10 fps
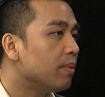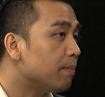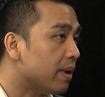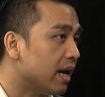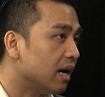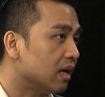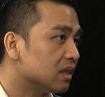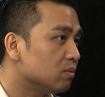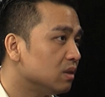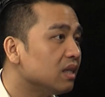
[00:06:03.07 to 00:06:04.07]
bắt bẻ
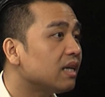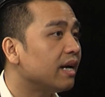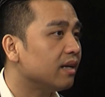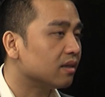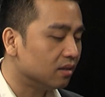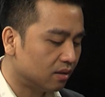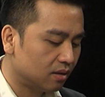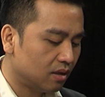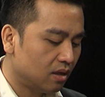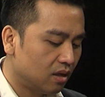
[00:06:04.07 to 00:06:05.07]
trong những ngày
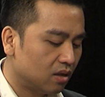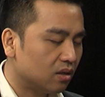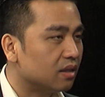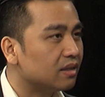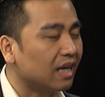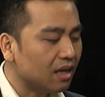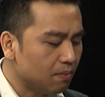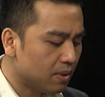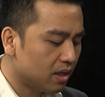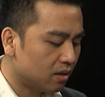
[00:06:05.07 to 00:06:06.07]
thường,
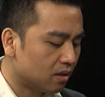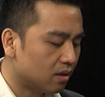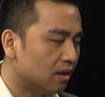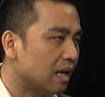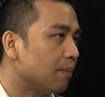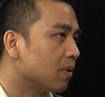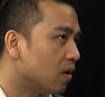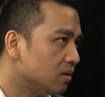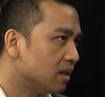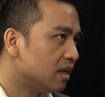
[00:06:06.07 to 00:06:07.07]
tránh bị làm
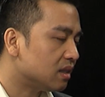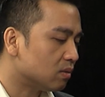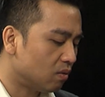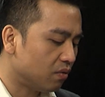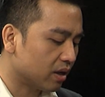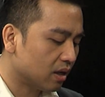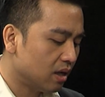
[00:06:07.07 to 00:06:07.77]
khó dễ trong công việc.